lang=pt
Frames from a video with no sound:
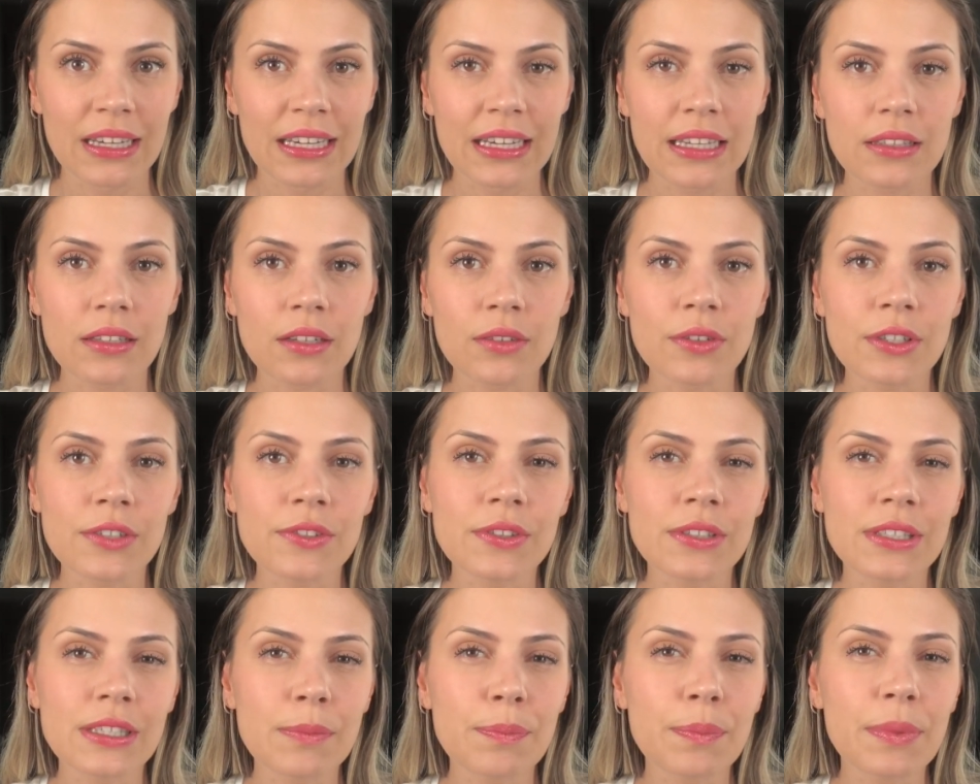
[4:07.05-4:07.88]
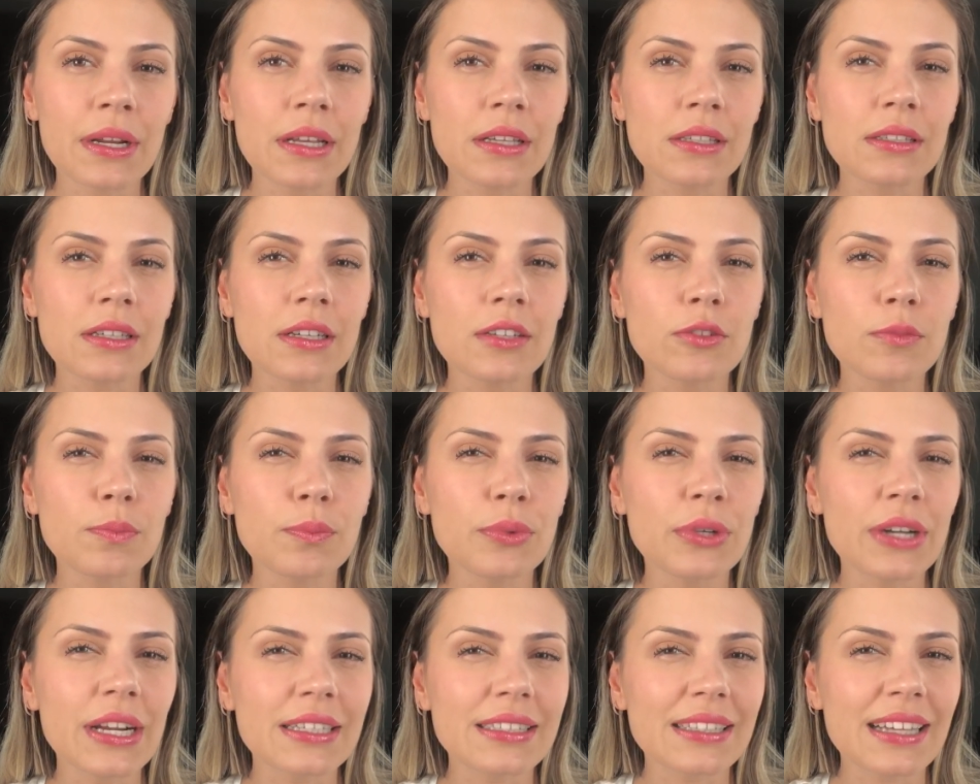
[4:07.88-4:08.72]
E talvez você prezando
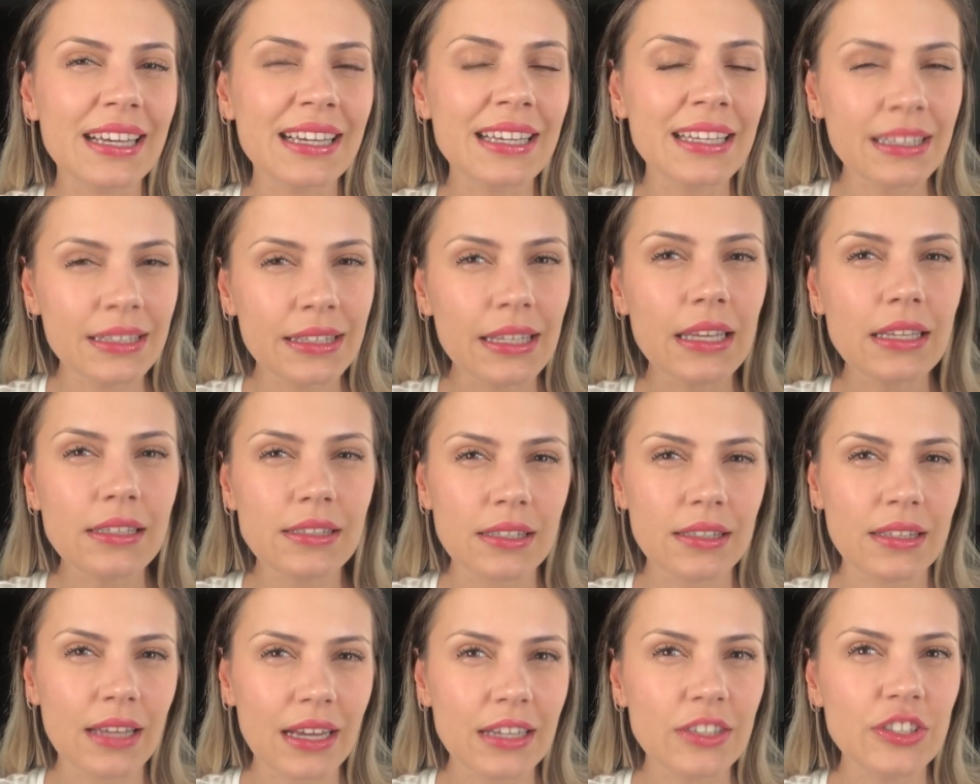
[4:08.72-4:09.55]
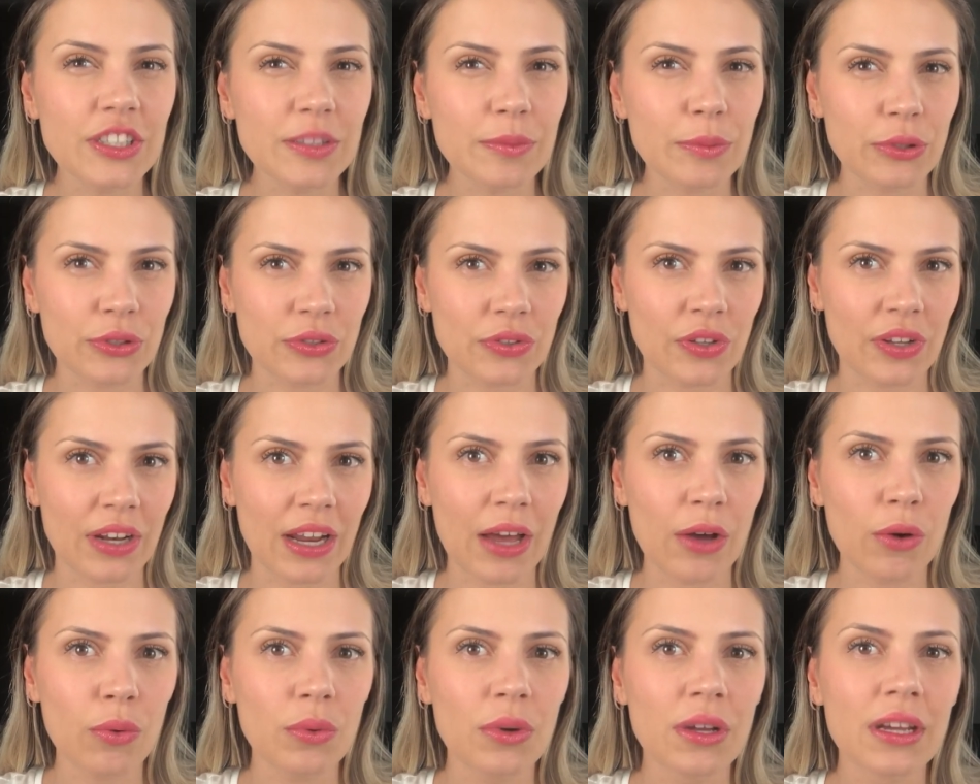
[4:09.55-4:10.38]
por essa intensidade
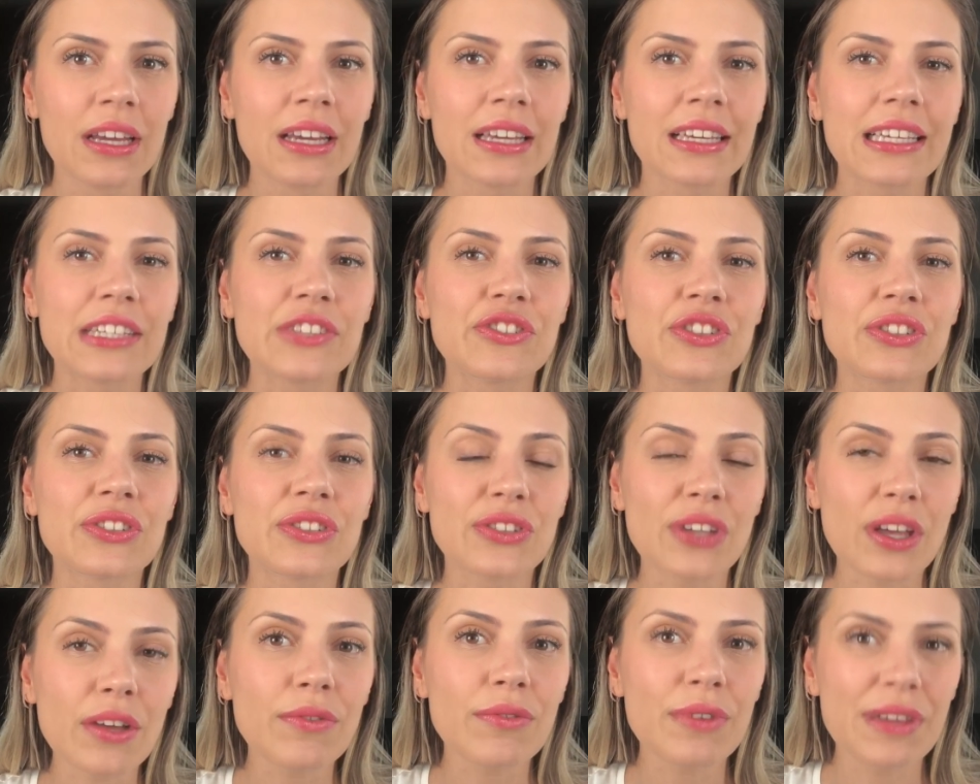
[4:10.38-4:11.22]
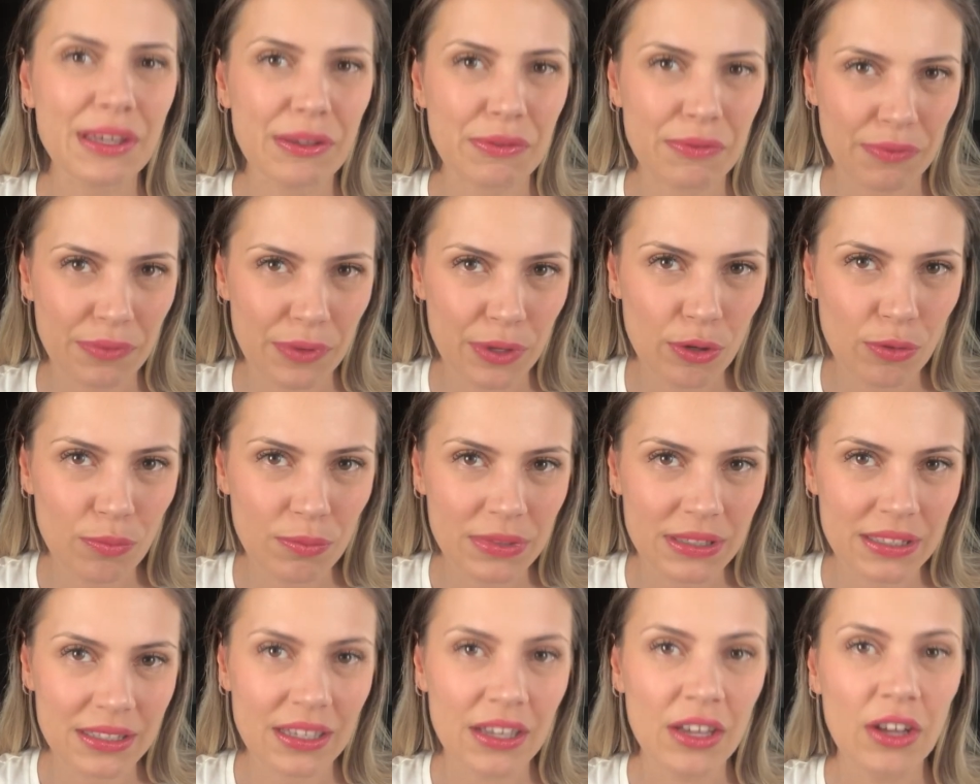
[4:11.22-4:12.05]
emocional que a gente só vê em
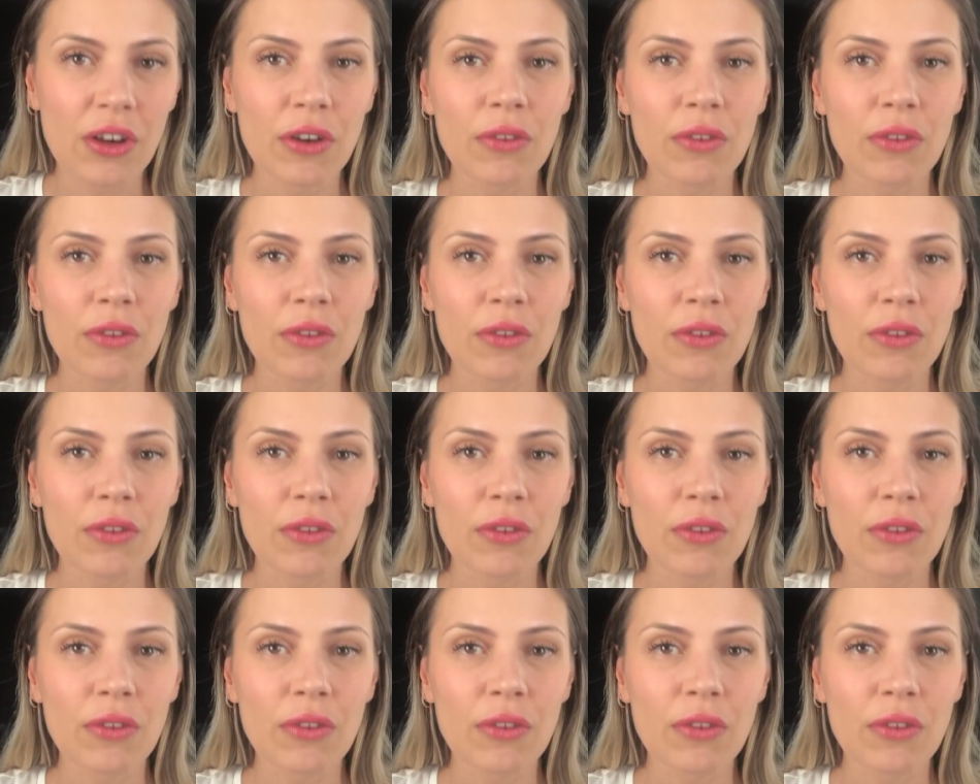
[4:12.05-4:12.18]
filmes,